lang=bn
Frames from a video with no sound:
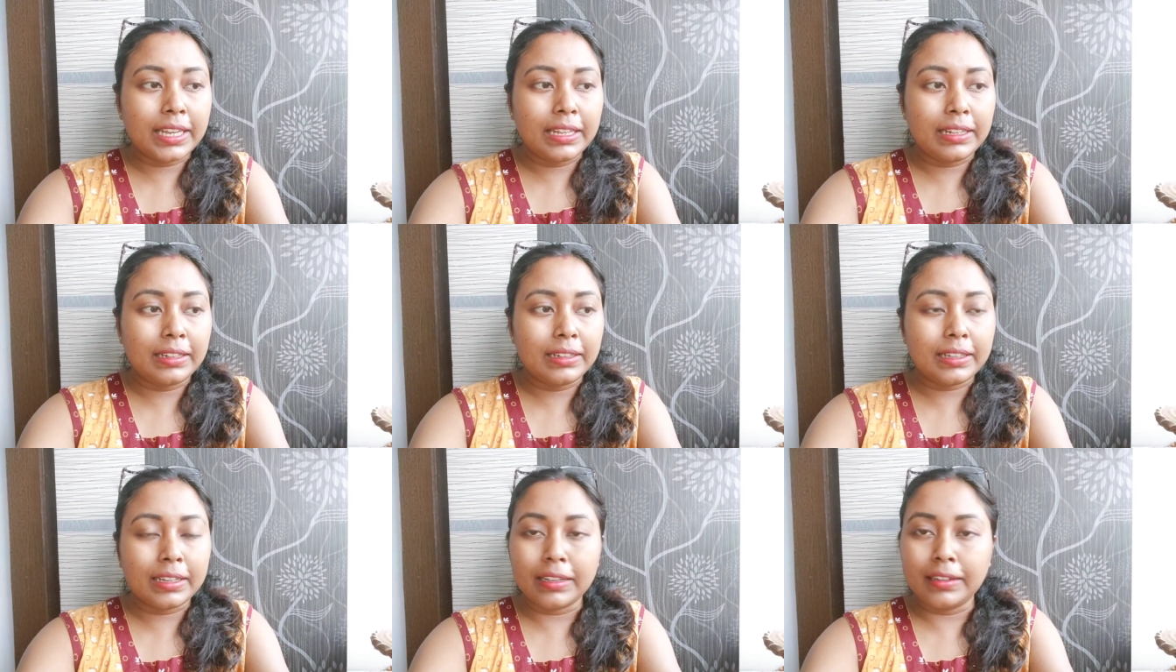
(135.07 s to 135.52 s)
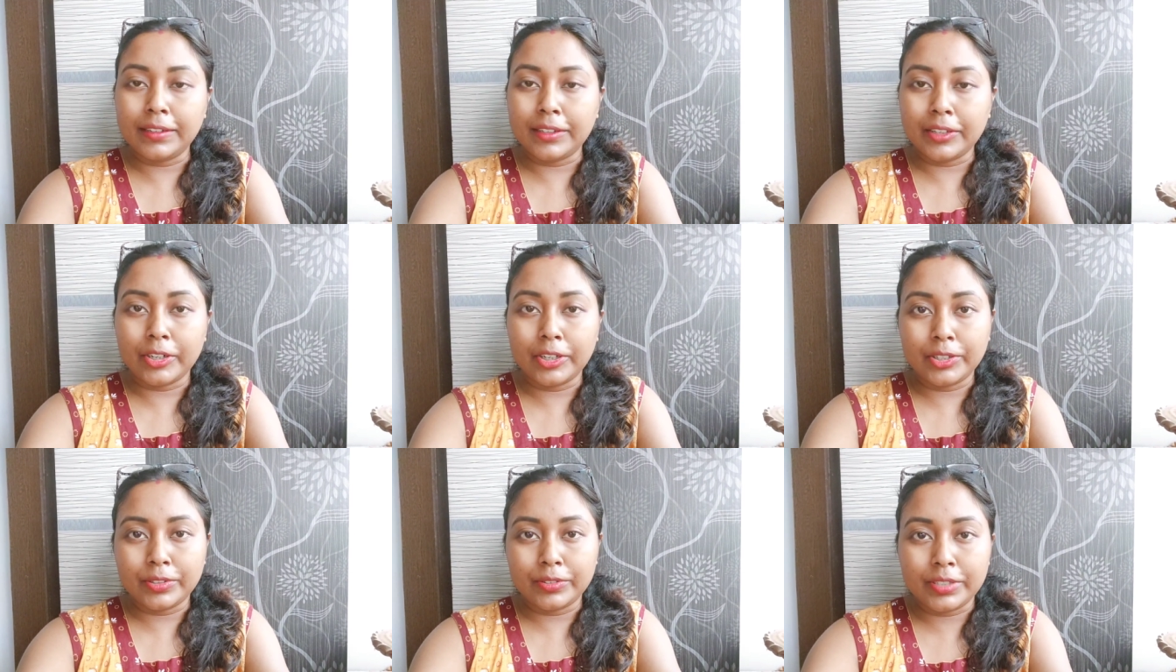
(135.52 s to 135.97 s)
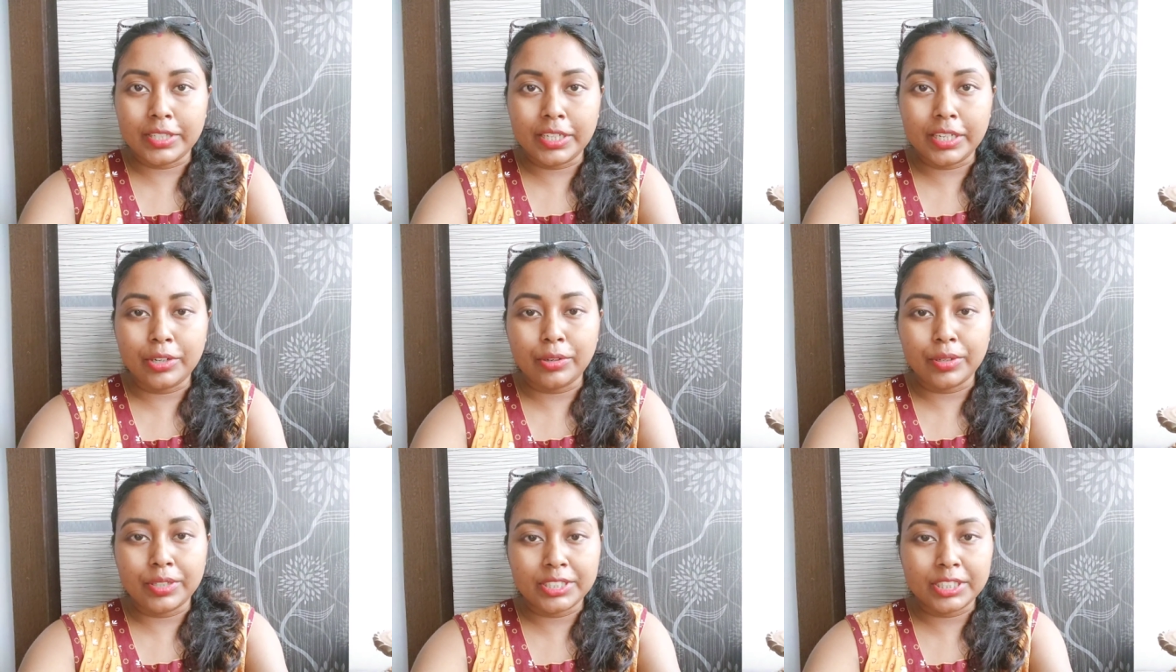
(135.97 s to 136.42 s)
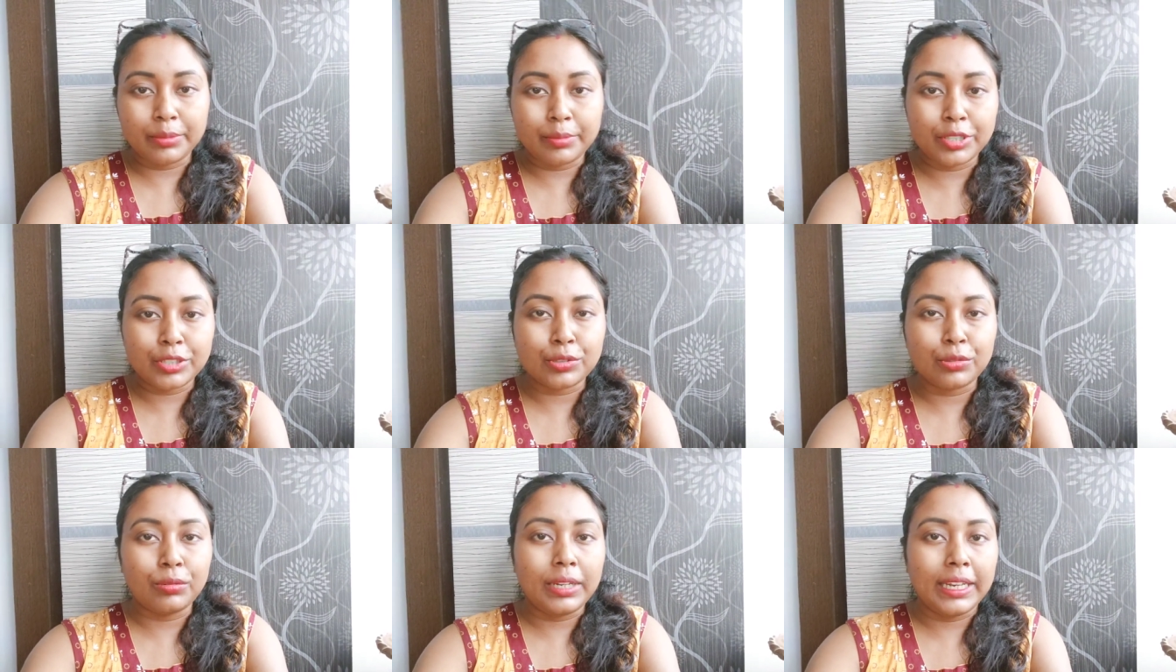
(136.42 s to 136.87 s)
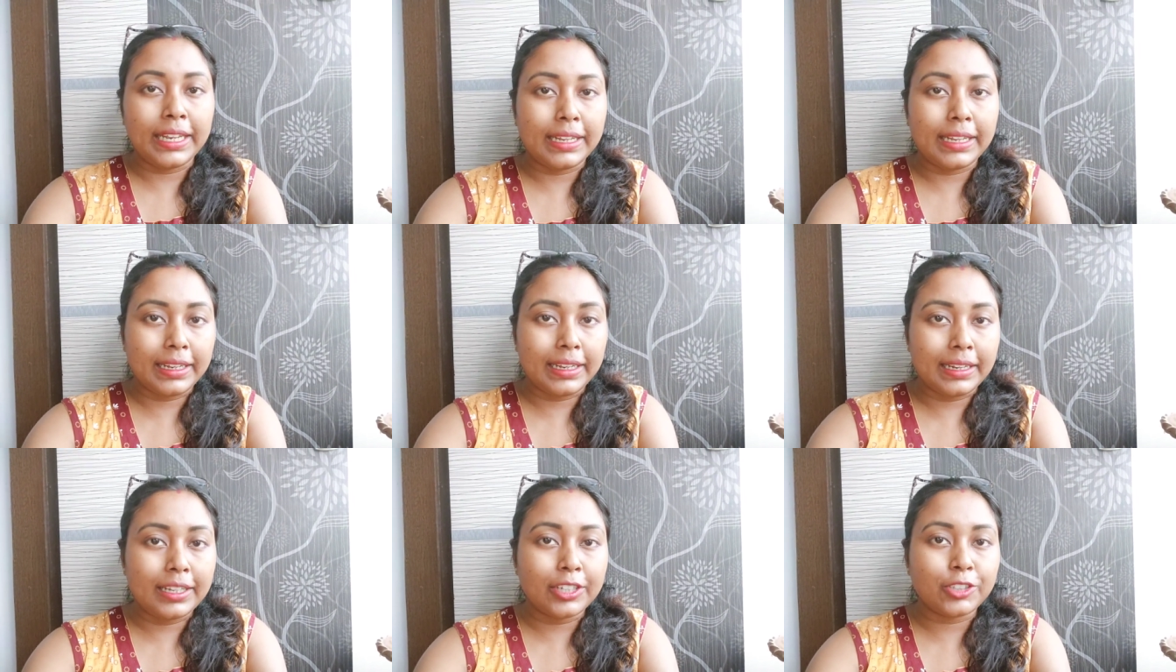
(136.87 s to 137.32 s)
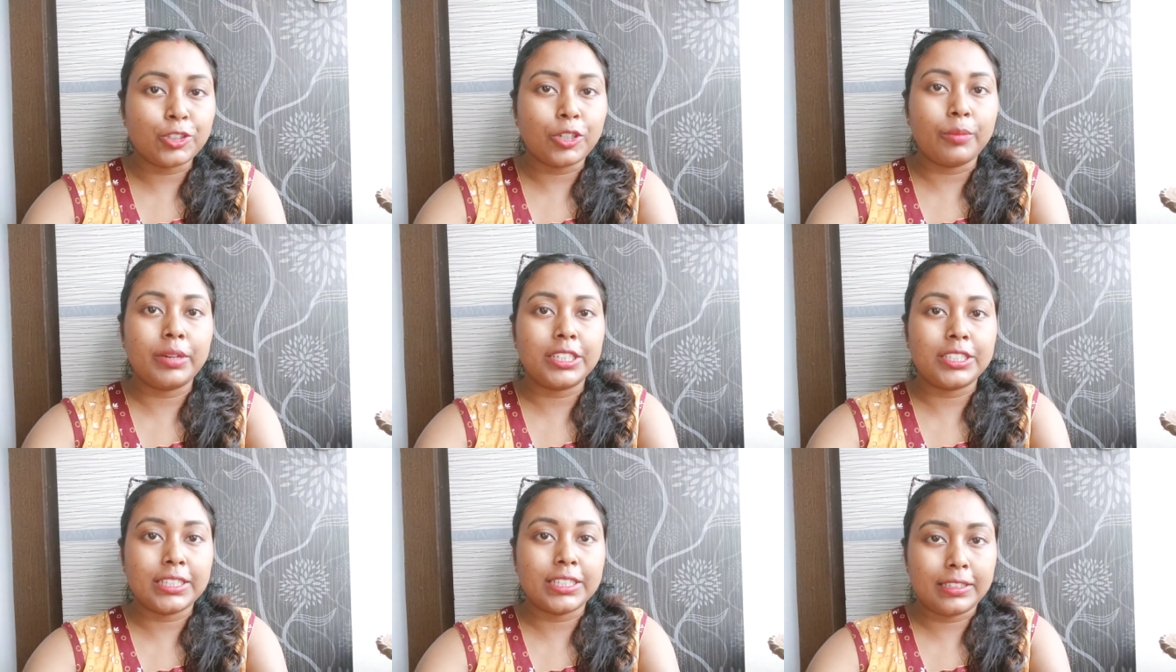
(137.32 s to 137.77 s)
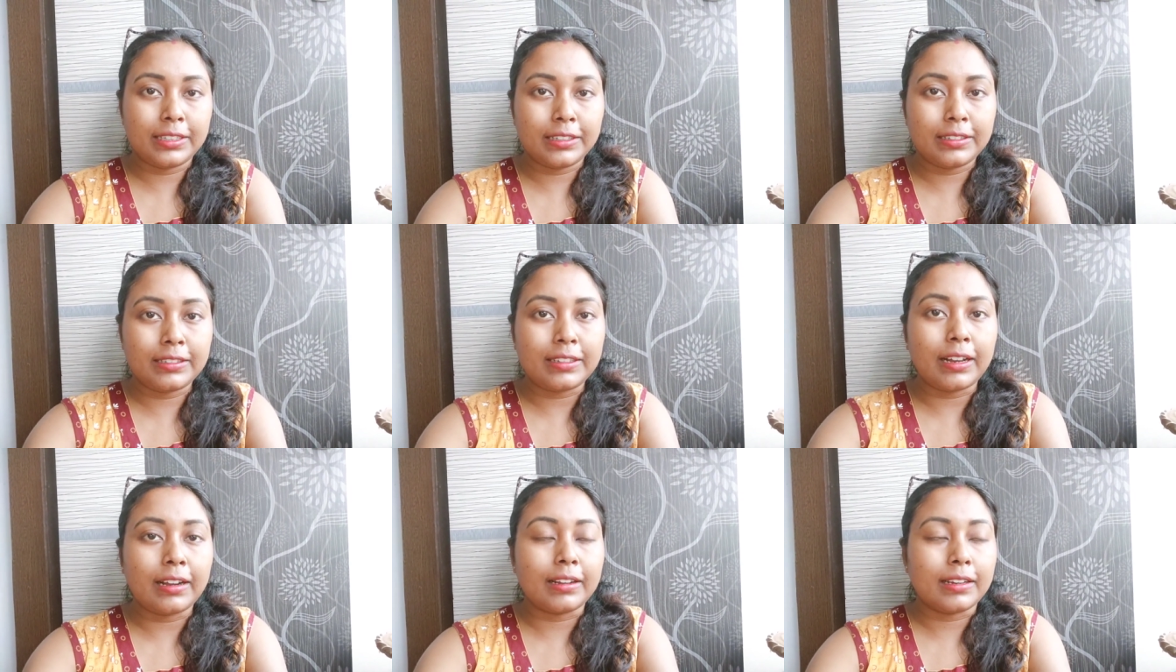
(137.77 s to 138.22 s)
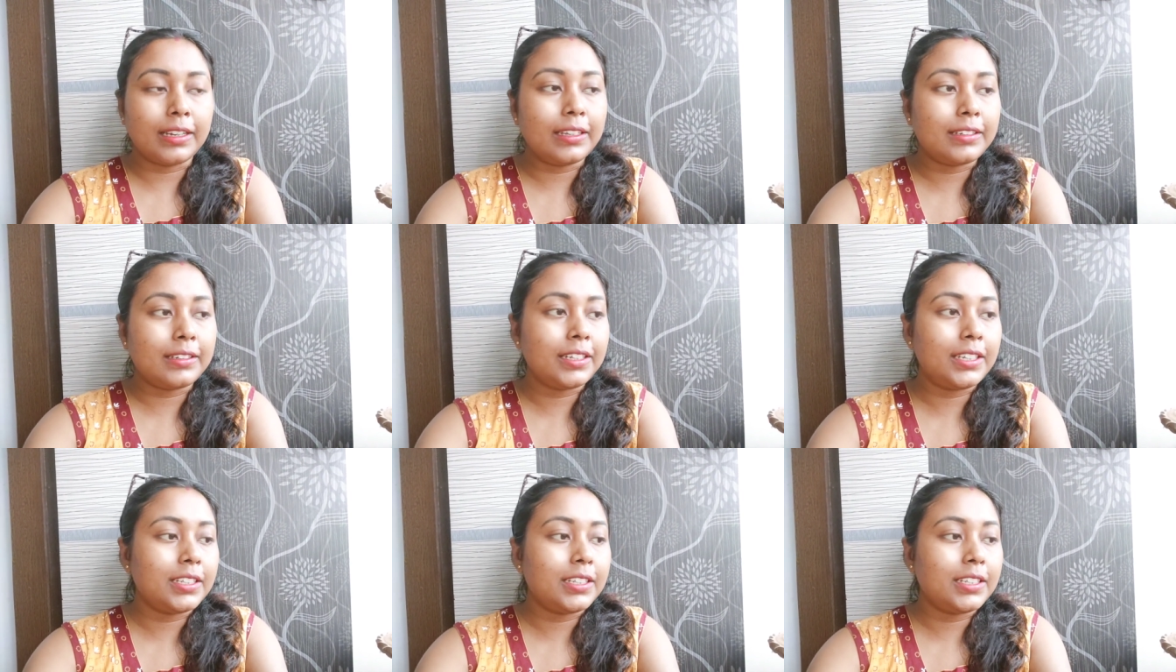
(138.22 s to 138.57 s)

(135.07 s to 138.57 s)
খেলতে খেলতে হয়তো ঠিক হয়ে যাবে স্কুলে গেলে সবার সাথে থাকলে